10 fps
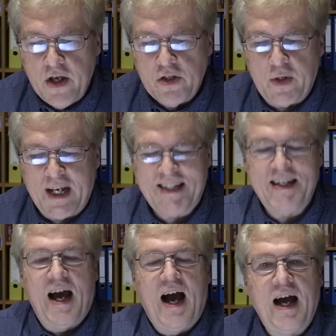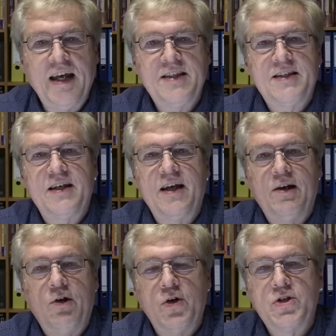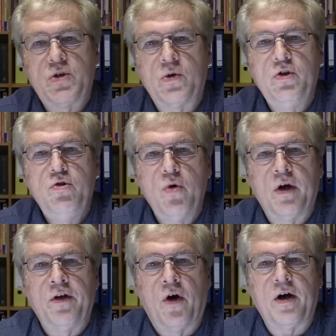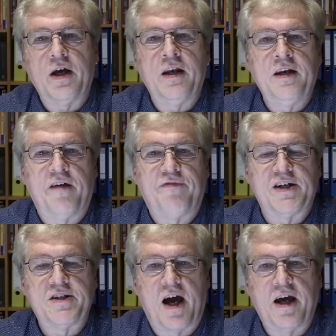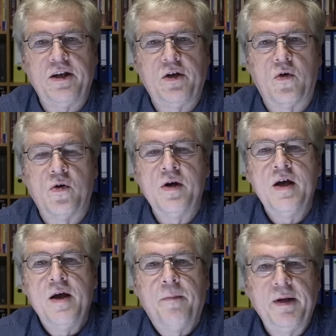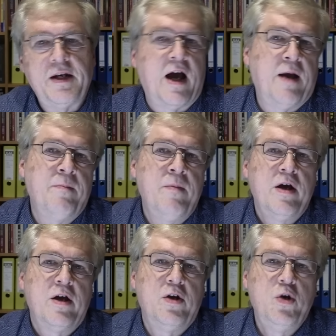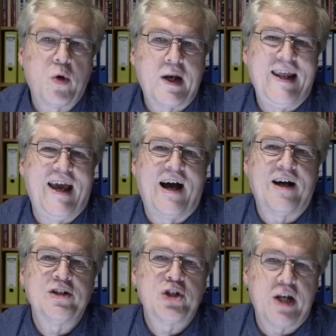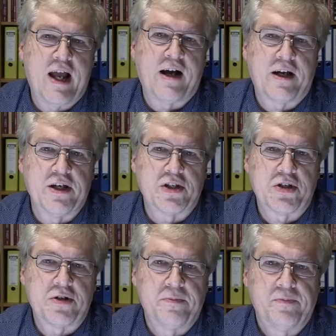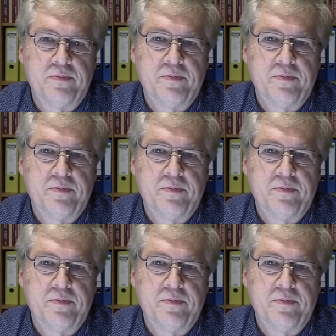sodass die einzige Lösung nur noch in der Verteidigung mit einem nuklearen Schlag ist.